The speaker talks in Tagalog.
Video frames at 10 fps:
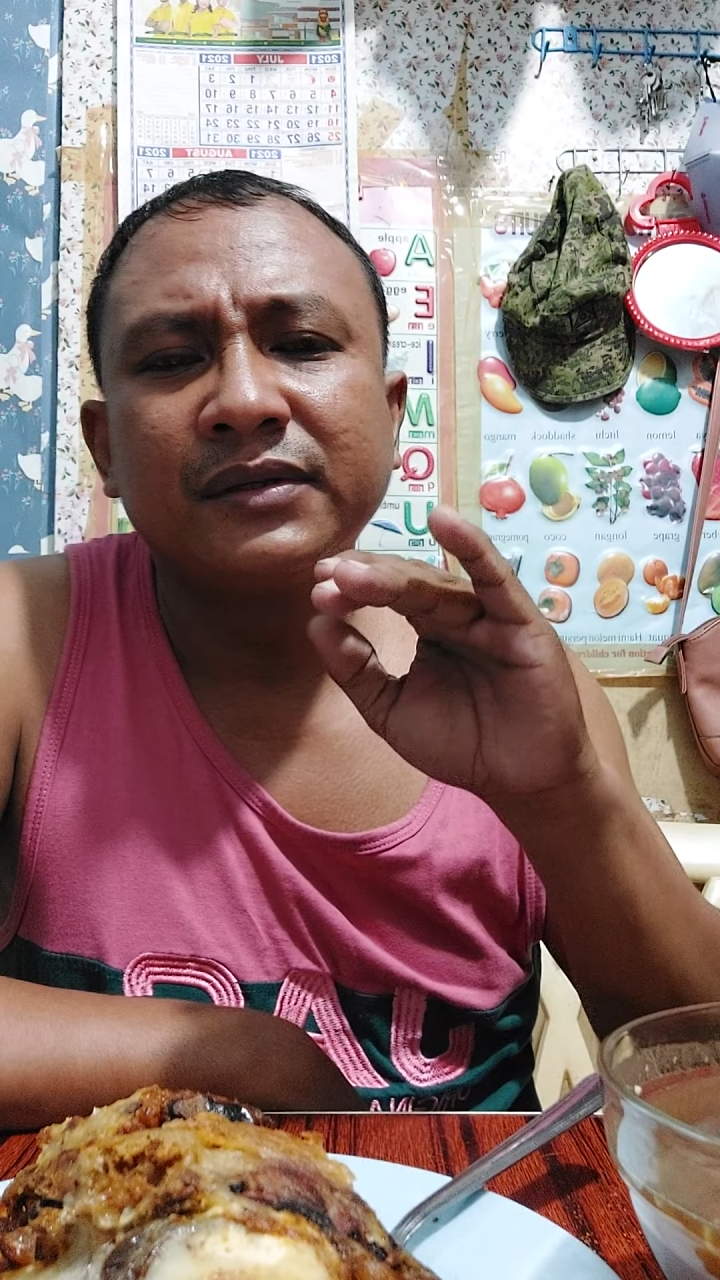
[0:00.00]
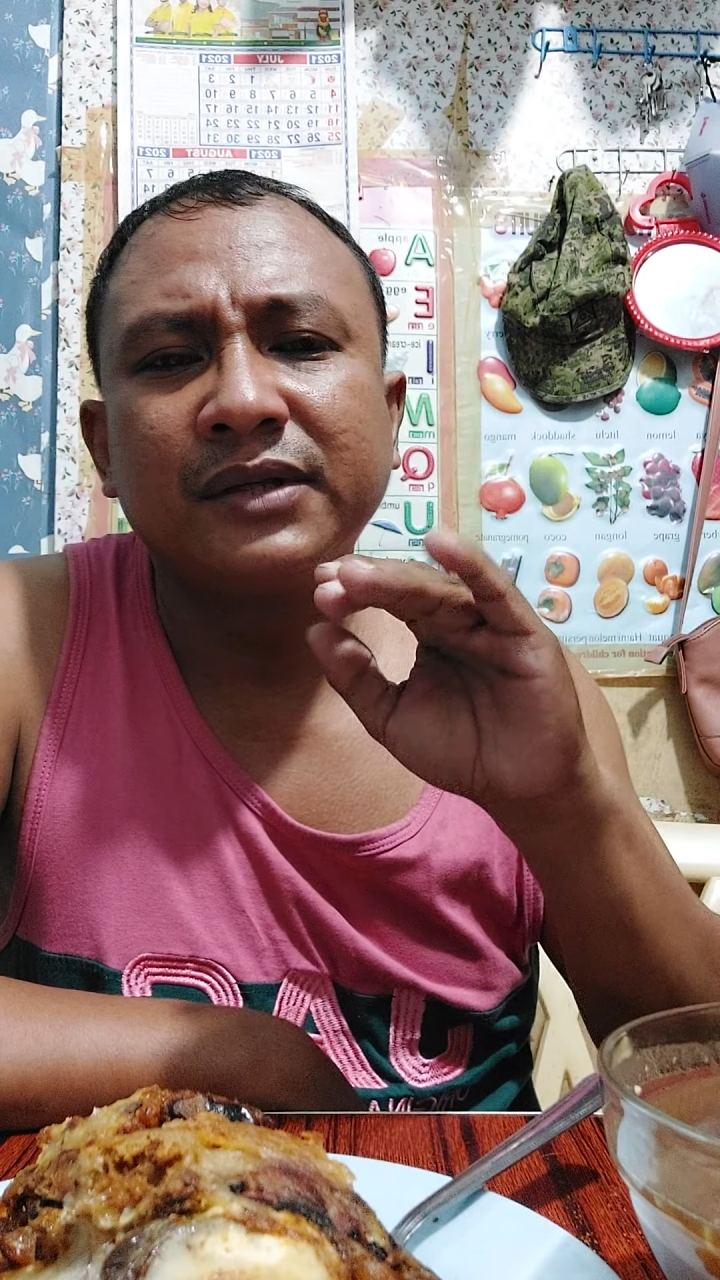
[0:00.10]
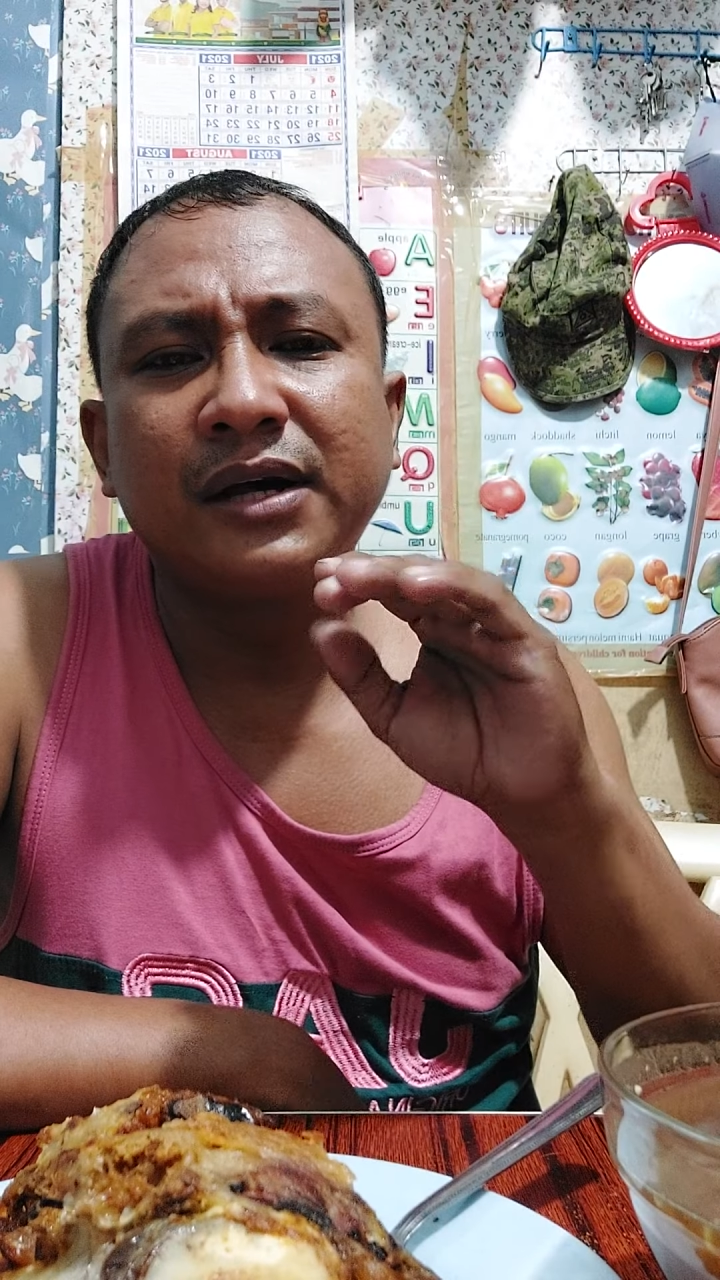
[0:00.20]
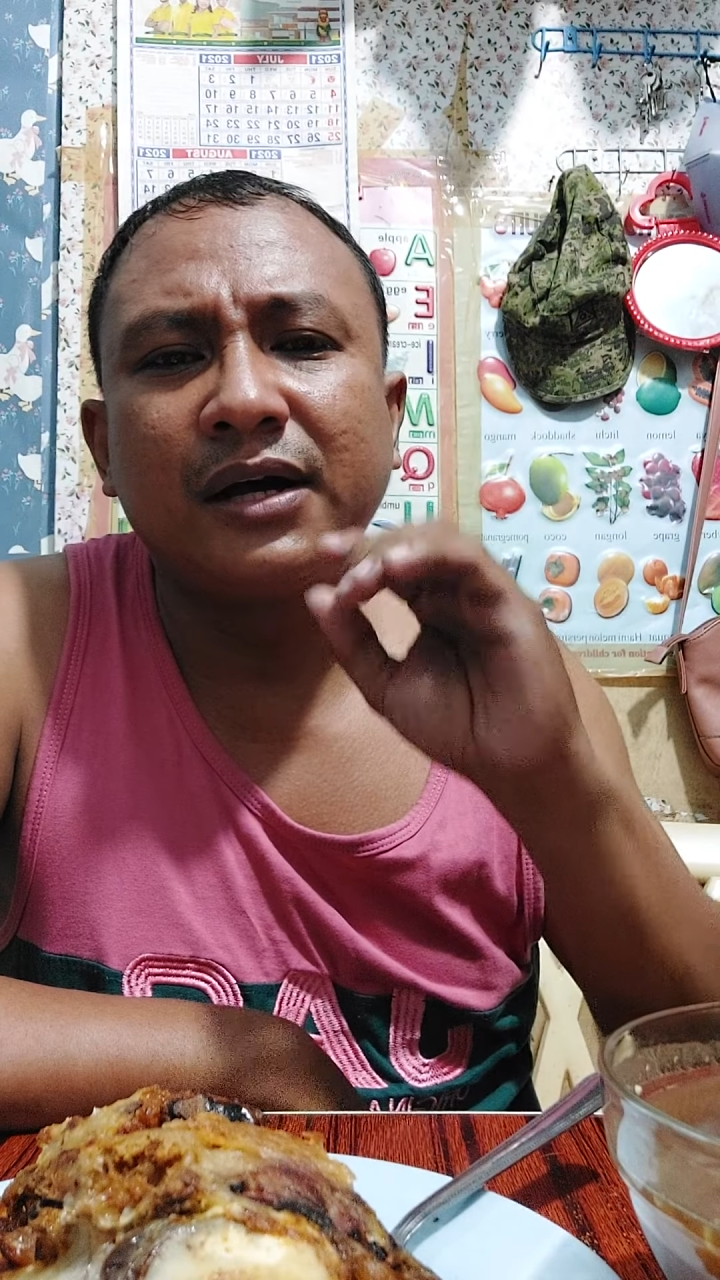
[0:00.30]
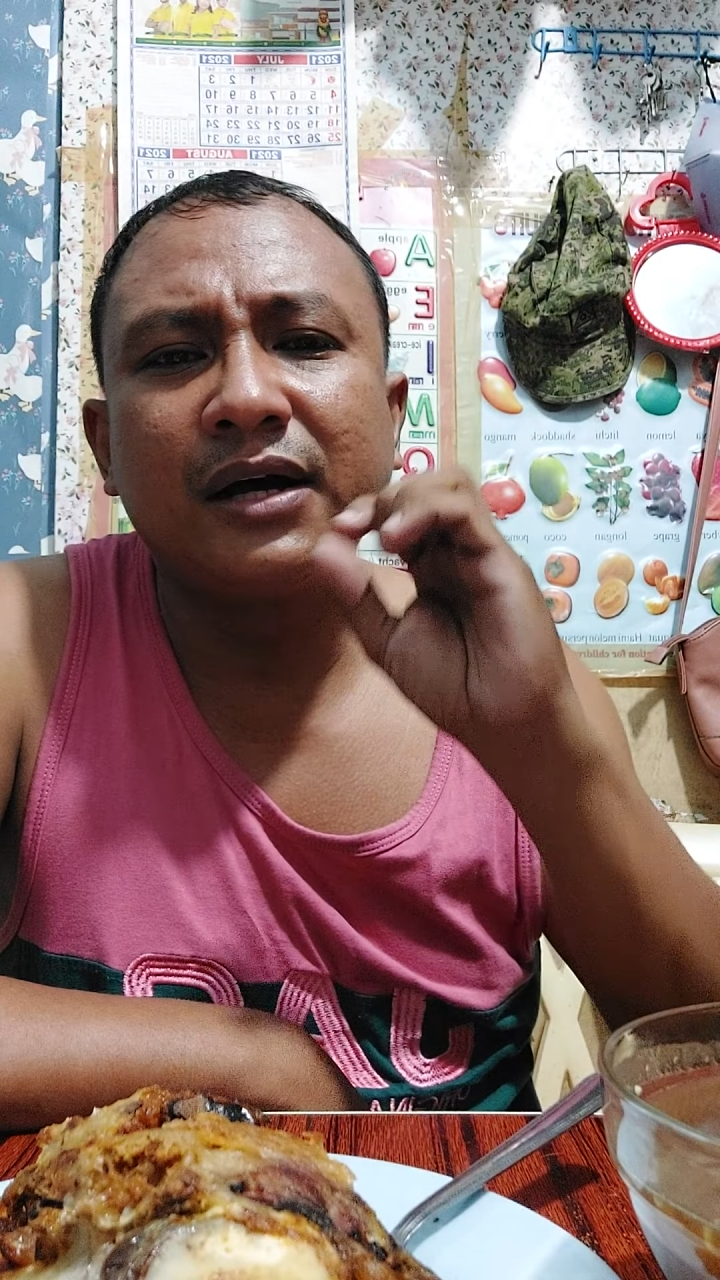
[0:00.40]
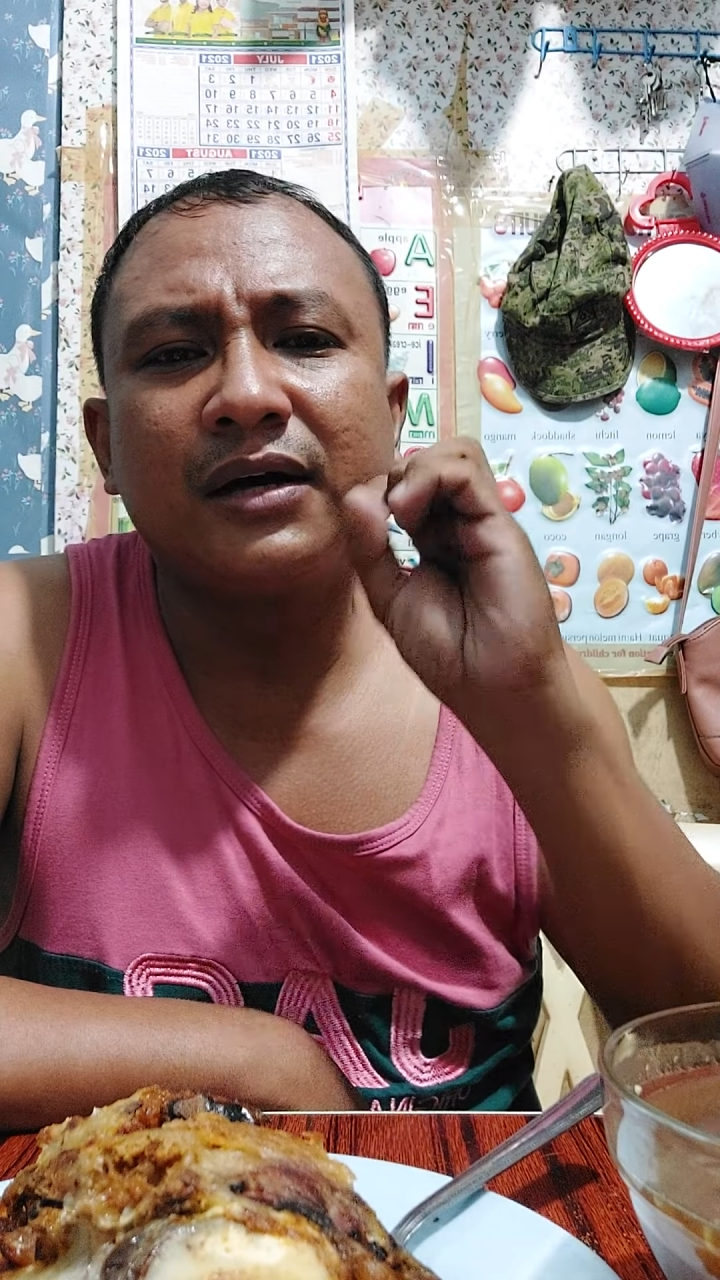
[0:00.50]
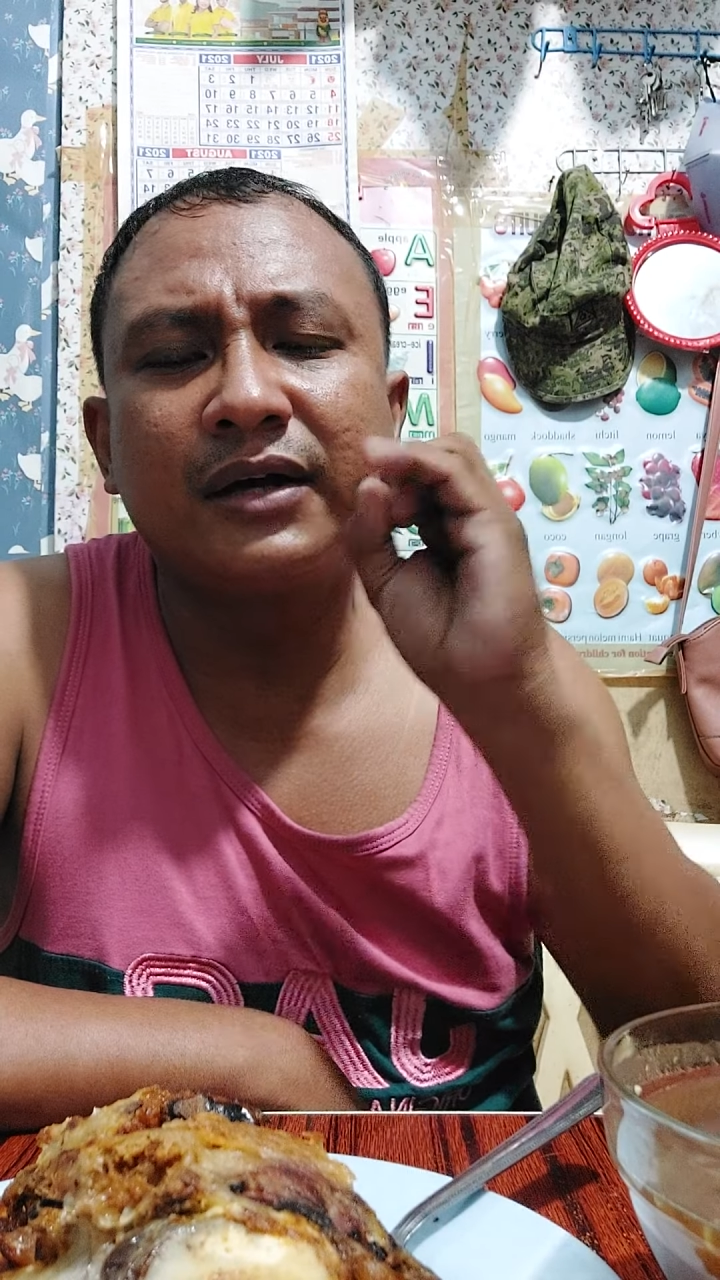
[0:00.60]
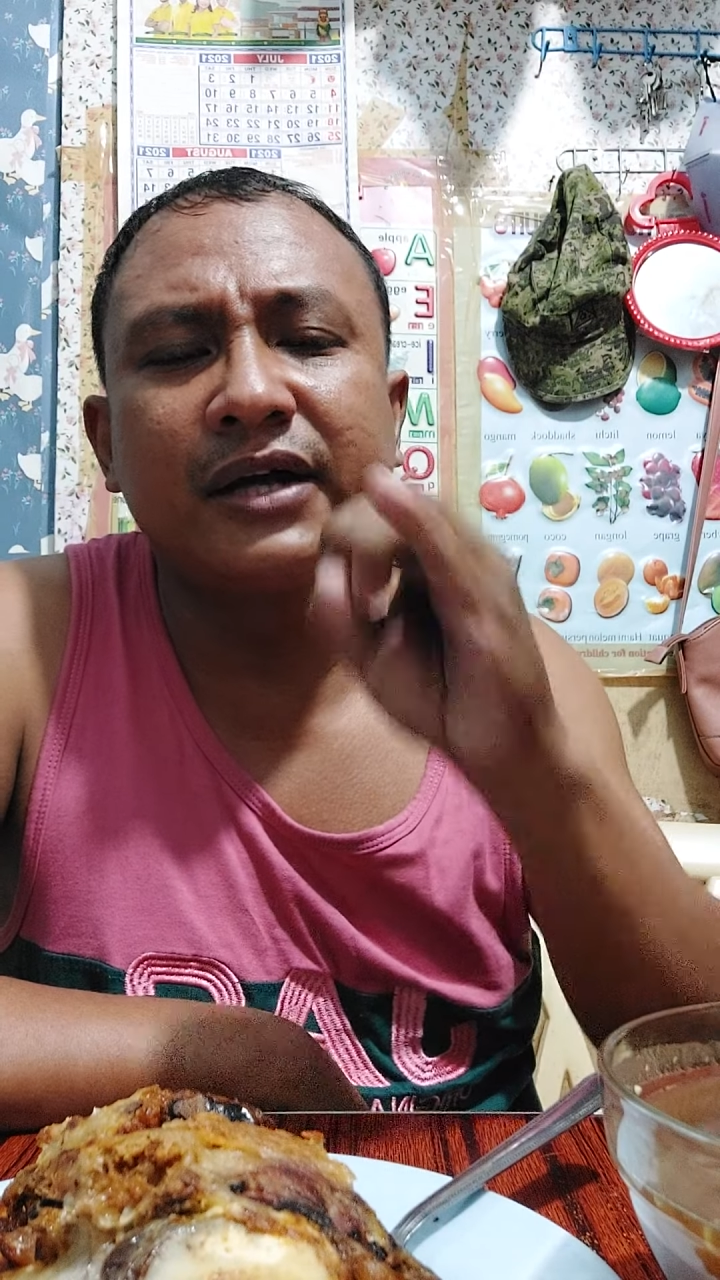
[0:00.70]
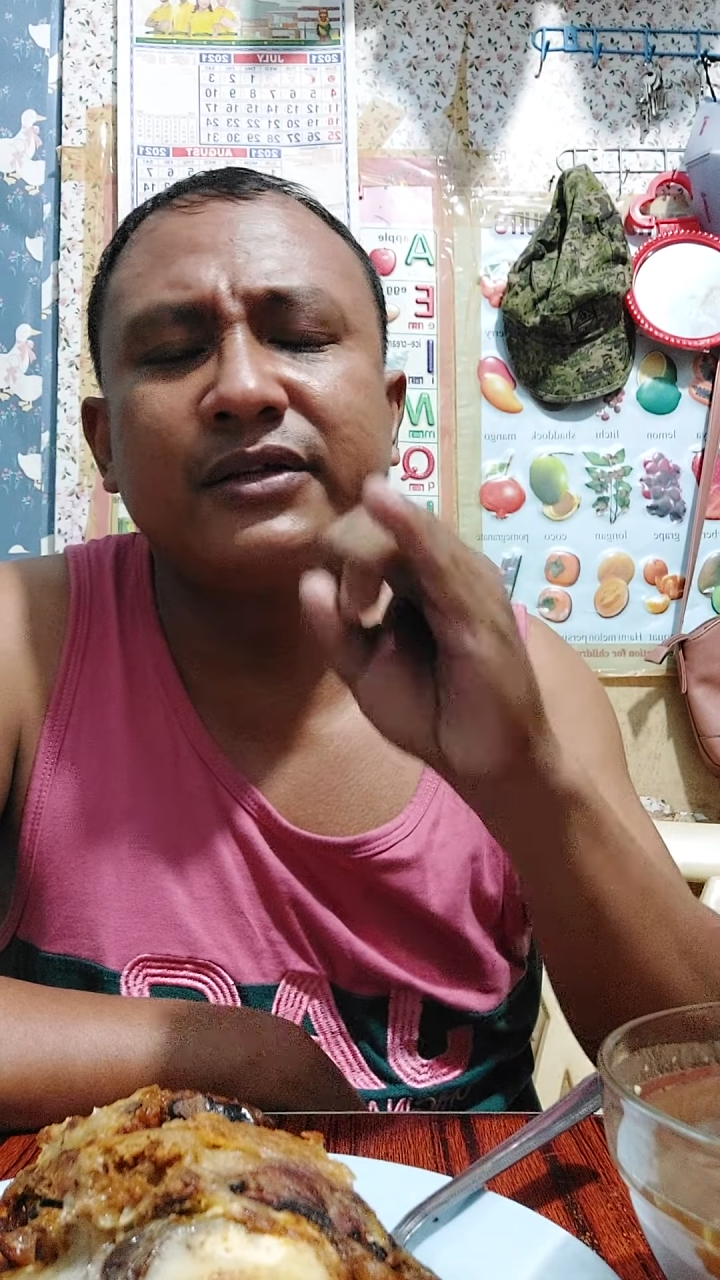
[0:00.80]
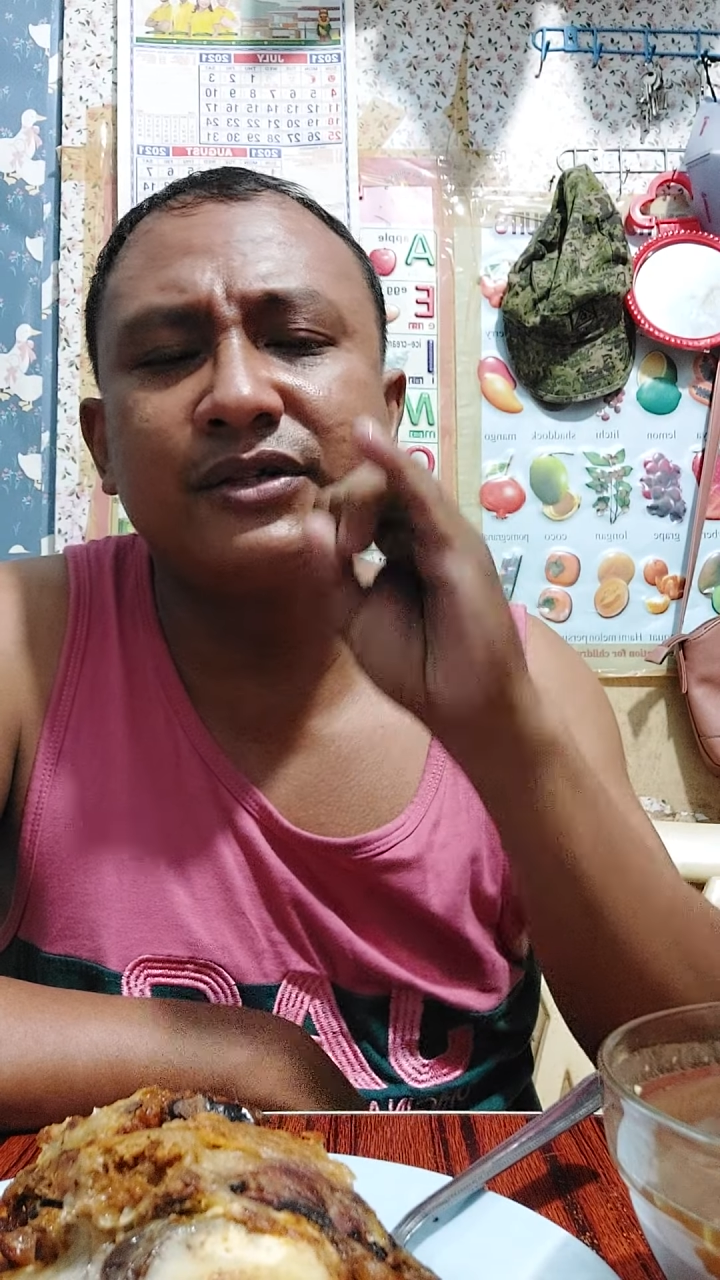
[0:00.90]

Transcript: na red,